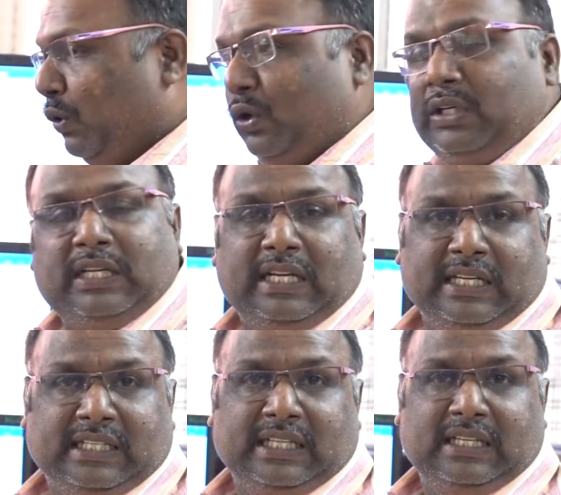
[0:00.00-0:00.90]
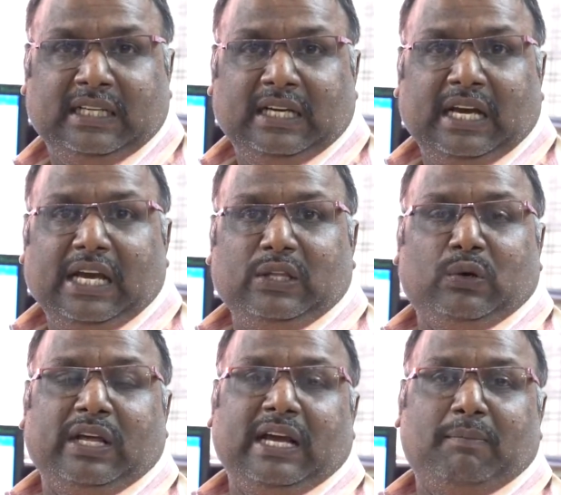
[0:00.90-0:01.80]
மோடும் இதில் இருக்குது
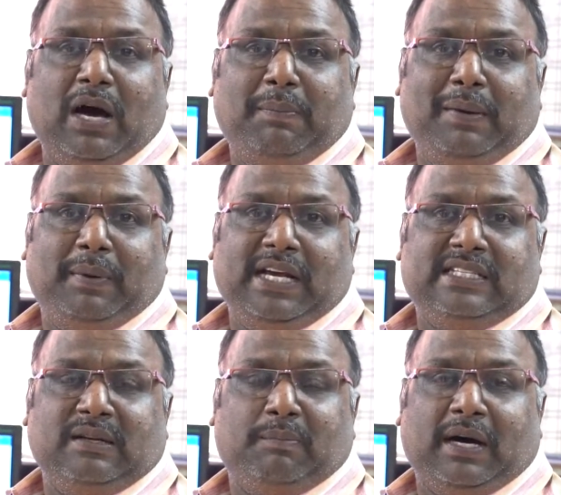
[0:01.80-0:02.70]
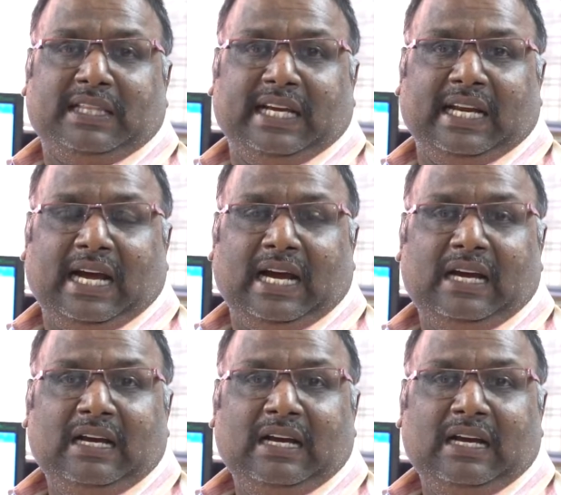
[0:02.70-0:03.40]
இதோட எம்ஆர்பி ப்ரைஸுன்னு பார்த்தீங்கன்னா